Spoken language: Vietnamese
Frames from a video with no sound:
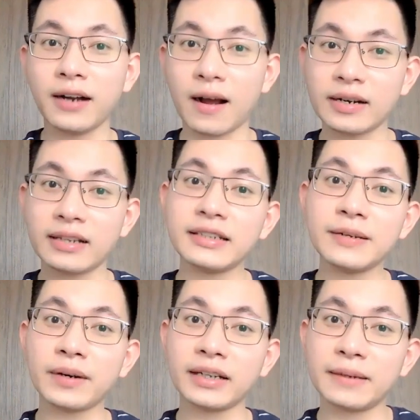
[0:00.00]
nó đã
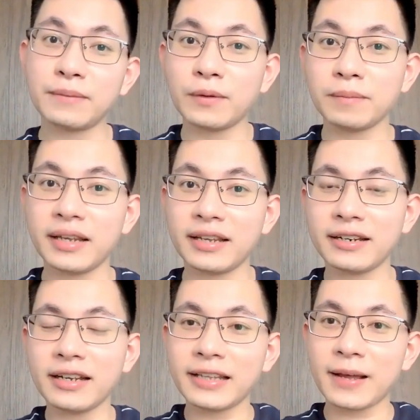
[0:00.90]
dìu cái tâm hồn mị
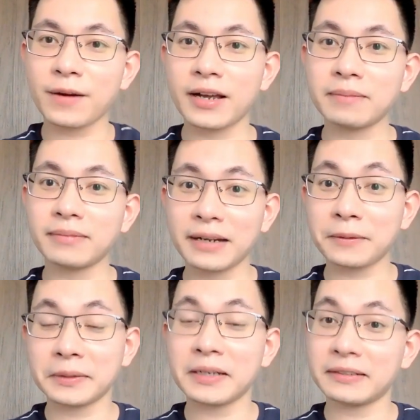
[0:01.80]
đi theo cái âm thanh
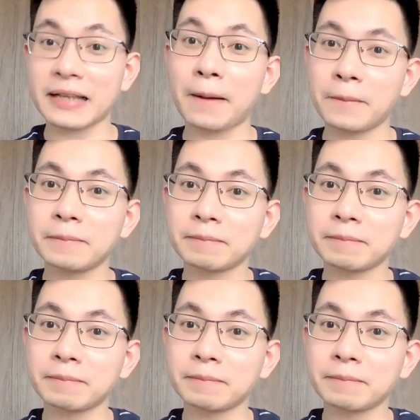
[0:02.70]
của tiếng sáo